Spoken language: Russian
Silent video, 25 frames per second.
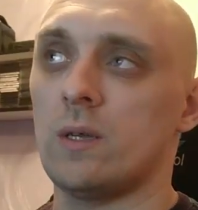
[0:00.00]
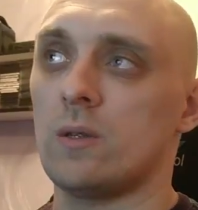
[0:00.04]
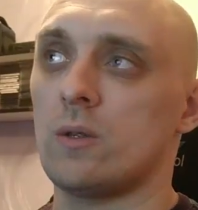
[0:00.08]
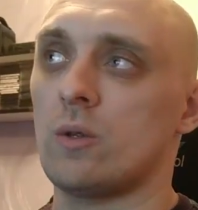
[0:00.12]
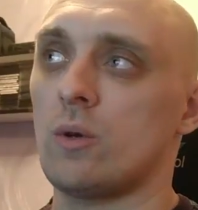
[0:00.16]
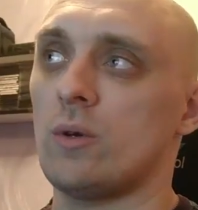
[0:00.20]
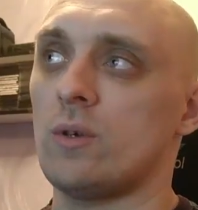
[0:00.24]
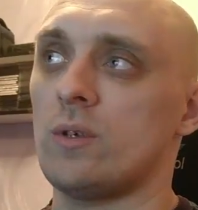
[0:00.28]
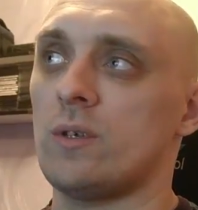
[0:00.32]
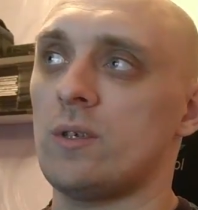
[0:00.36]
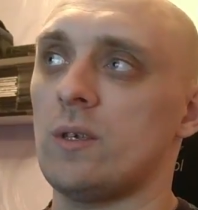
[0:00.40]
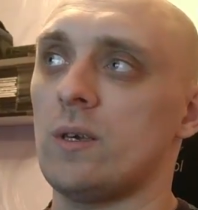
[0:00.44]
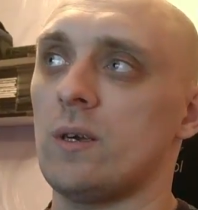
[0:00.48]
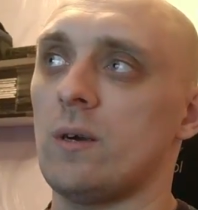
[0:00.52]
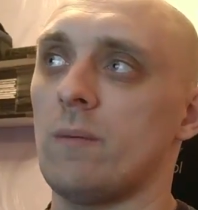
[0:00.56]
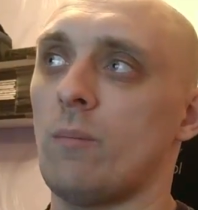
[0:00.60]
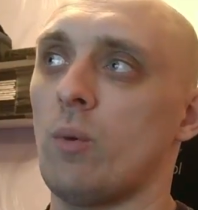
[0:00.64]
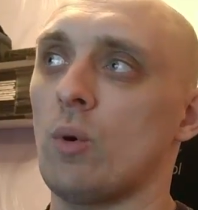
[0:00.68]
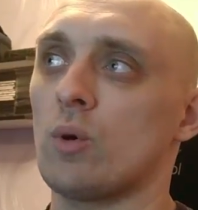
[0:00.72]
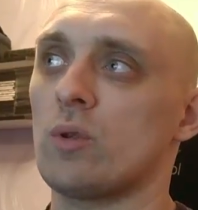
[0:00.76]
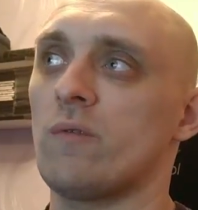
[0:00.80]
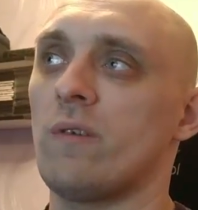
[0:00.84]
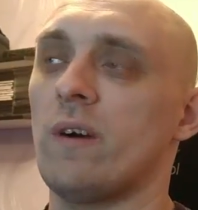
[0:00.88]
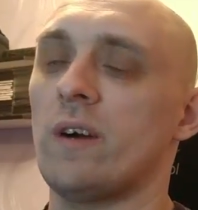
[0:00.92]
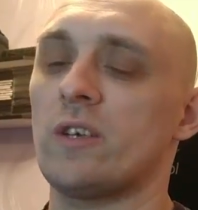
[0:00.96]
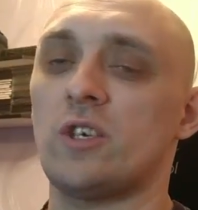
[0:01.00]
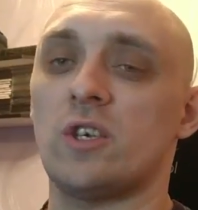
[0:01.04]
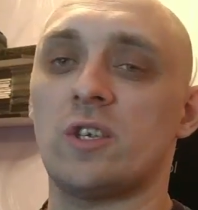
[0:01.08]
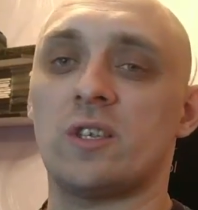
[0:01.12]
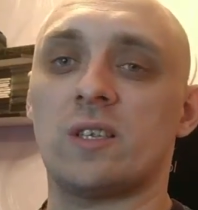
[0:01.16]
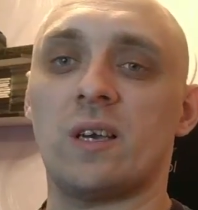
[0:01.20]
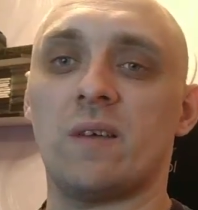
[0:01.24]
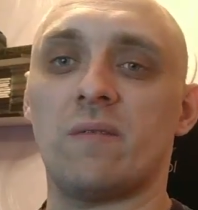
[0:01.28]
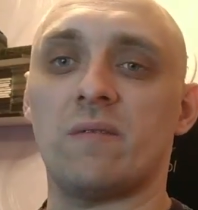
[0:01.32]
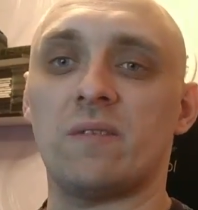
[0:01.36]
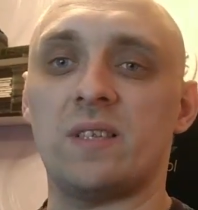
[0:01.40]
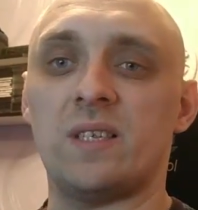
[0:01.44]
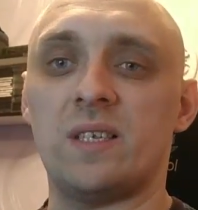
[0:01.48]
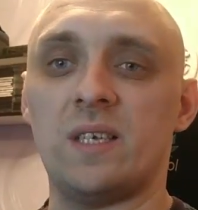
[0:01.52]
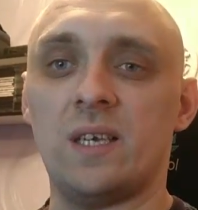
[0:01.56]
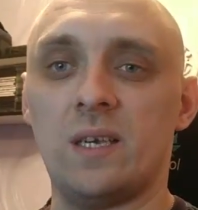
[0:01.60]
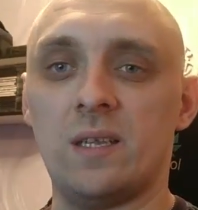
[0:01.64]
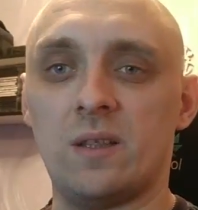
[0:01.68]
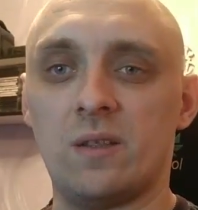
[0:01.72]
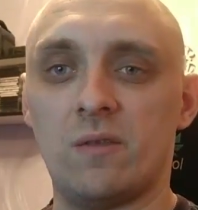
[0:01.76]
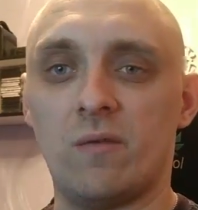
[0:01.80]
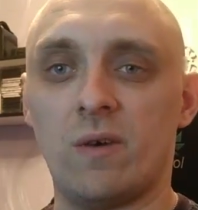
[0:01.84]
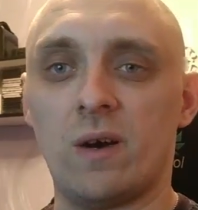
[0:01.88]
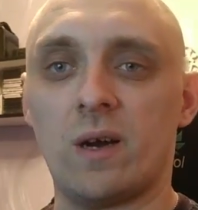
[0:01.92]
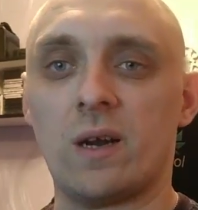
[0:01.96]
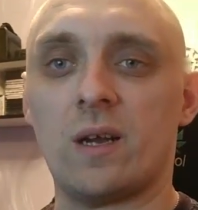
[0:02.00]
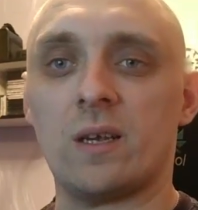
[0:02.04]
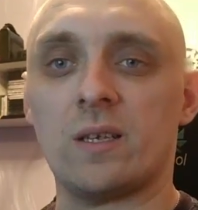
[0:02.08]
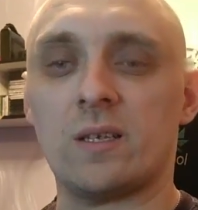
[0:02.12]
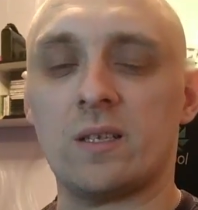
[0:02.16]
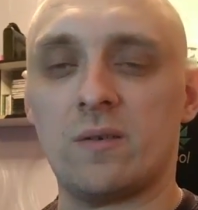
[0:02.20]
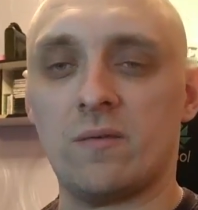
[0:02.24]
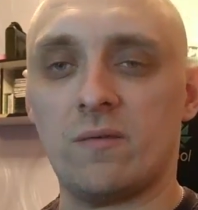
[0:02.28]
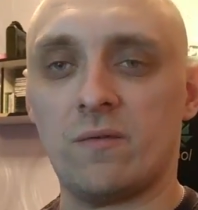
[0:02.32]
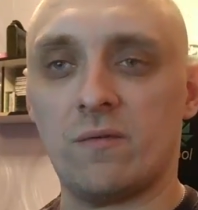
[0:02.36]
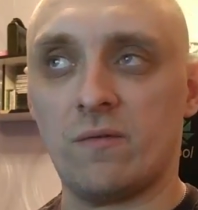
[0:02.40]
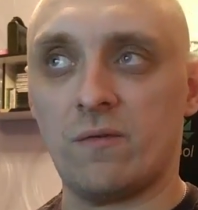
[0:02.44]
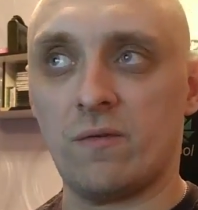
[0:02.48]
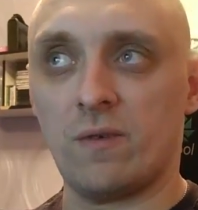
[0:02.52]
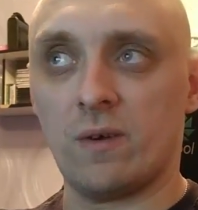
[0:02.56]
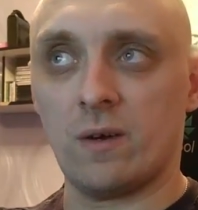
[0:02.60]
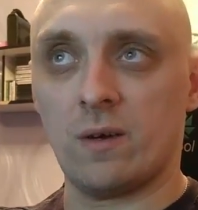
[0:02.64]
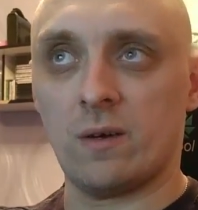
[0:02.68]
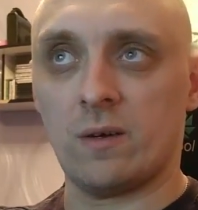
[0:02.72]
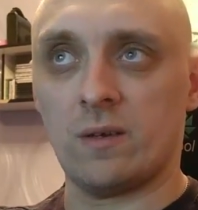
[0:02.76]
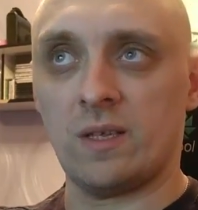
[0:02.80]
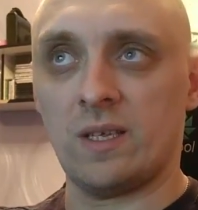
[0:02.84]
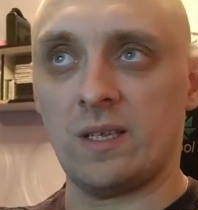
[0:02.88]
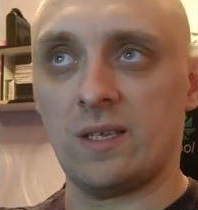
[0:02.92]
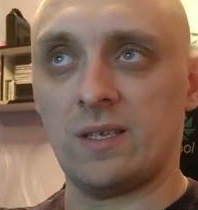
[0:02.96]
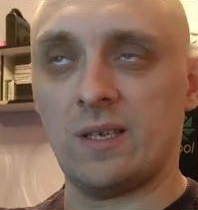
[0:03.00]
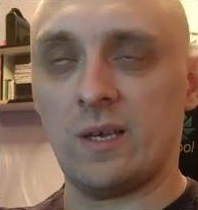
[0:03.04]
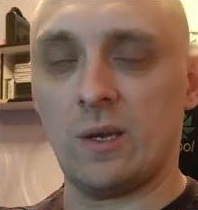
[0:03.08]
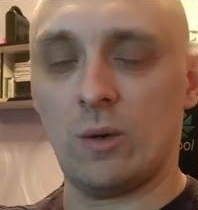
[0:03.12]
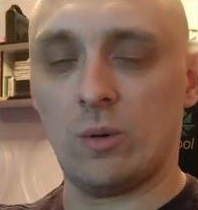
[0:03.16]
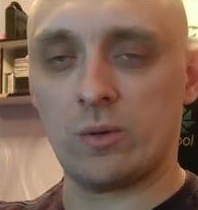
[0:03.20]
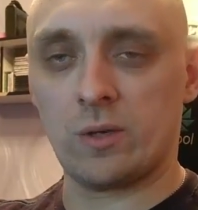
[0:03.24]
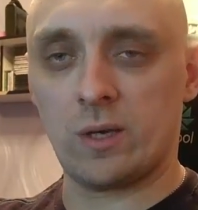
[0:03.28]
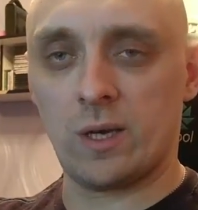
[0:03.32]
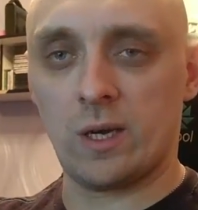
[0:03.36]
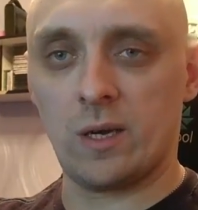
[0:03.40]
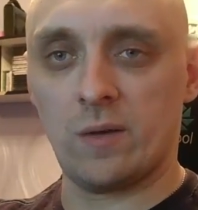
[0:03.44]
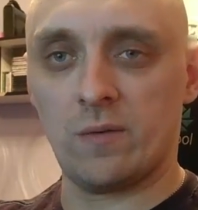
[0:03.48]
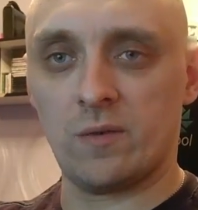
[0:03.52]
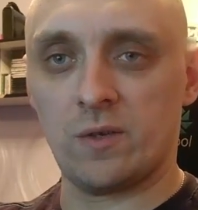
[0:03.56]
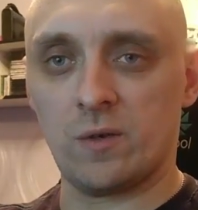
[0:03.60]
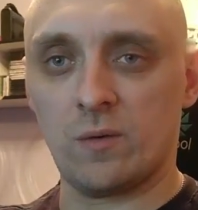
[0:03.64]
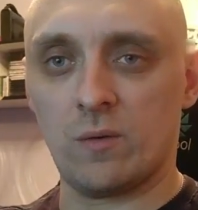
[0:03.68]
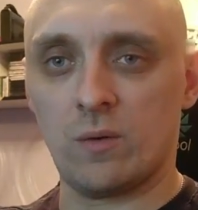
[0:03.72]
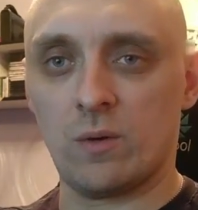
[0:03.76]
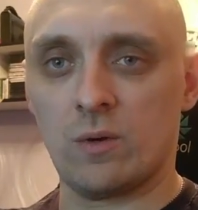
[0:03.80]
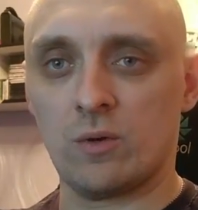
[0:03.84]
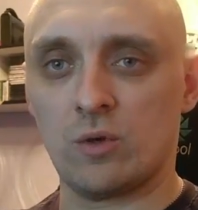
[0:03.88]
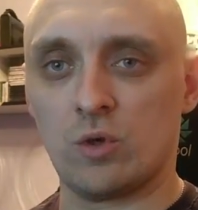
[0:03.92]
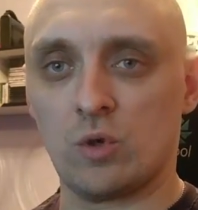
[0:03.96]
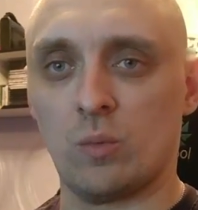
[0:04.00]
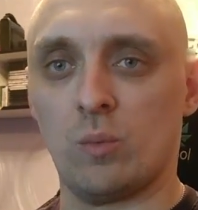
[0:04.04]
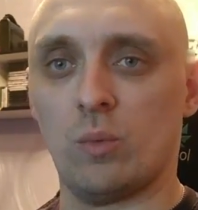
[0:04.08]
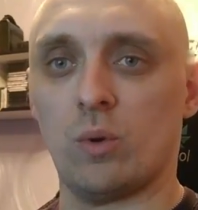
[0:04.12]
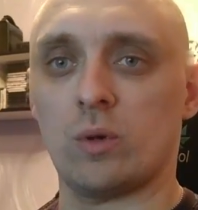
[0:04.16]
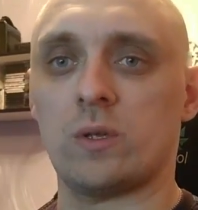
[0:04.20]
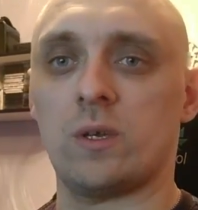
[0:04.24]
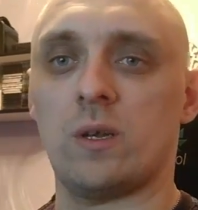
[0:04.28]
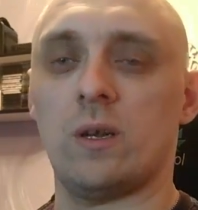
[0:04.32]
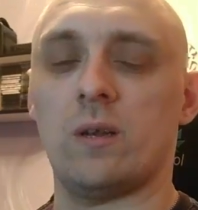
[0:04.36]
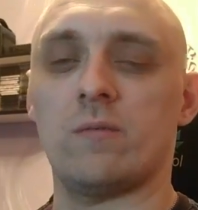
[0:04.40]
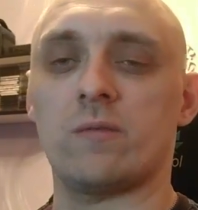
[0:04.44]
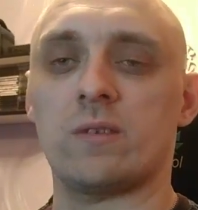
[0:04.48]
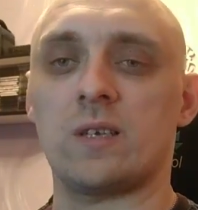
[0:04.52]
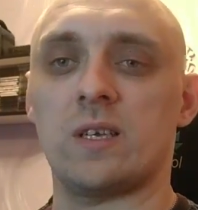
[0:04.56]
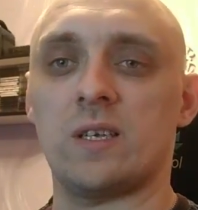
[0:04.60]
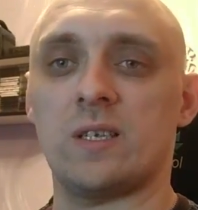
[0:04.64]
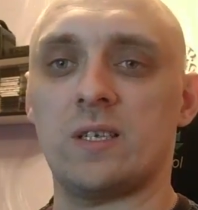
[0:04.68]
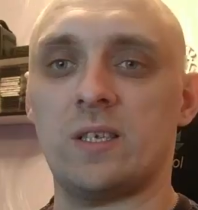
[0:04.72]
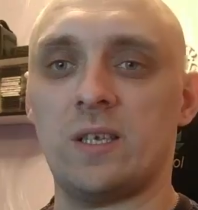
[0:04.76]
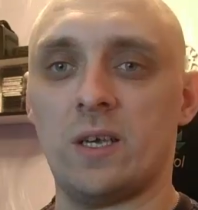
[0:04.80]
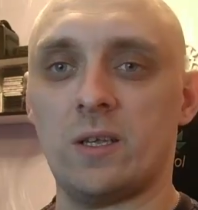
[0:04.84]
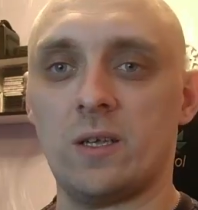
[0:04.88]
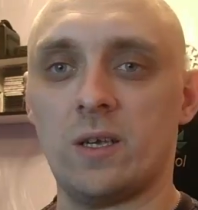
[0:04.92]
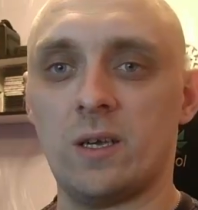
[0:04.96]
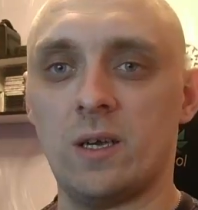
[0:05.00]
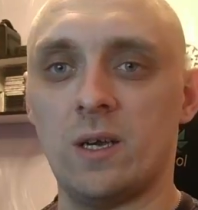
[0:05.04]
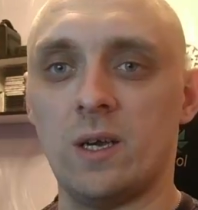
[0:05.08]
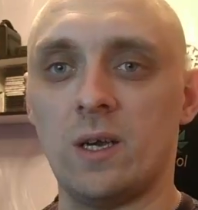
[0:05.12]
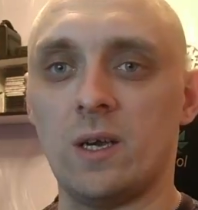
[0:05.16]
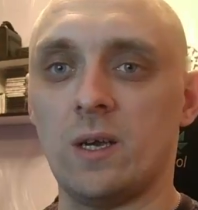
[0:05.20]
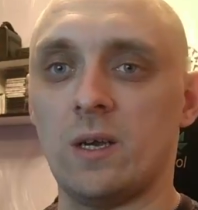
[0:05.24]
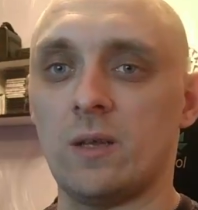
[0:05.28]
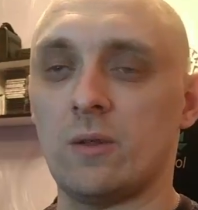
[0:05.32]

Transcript: То есть по 2 часа в день, два раза в неделю, скорее всего, суббота или воскресенье.